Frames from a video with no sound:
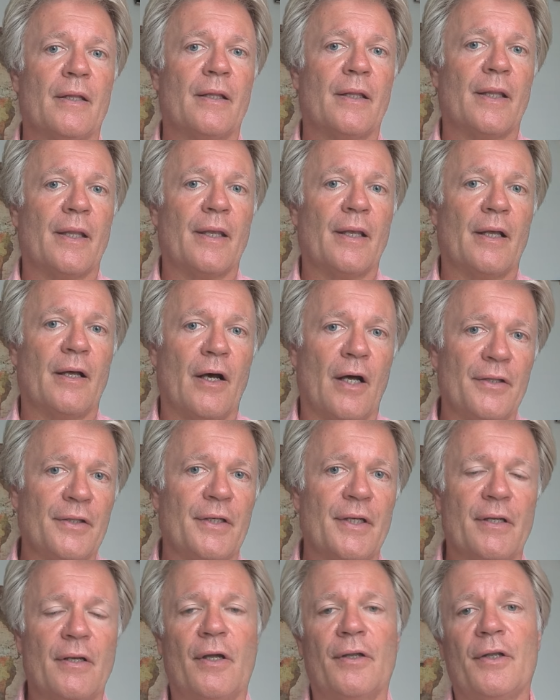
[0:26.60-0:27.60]
Der
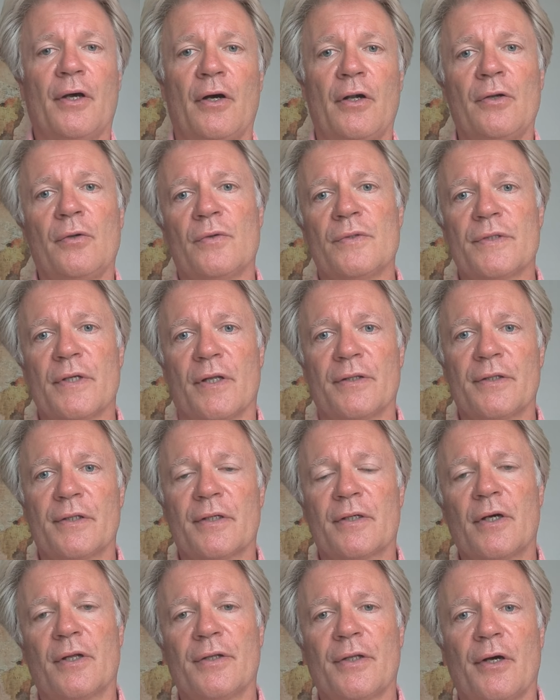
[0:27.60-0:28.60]
andere Kanal, unser
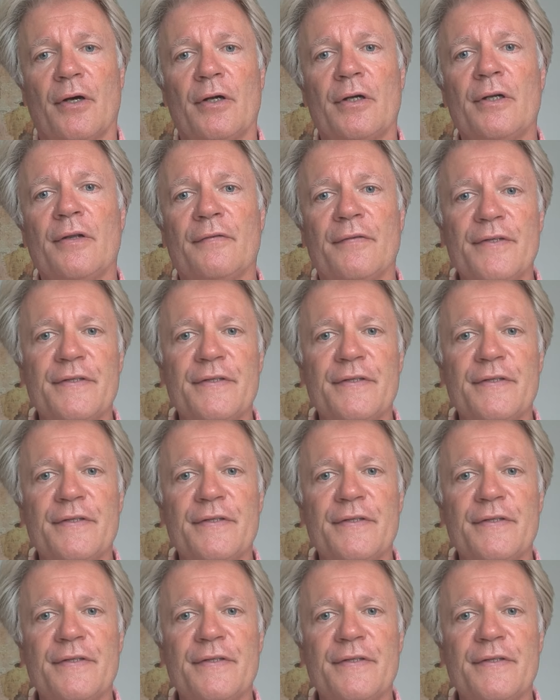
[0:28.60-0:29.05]
anderer Kanal,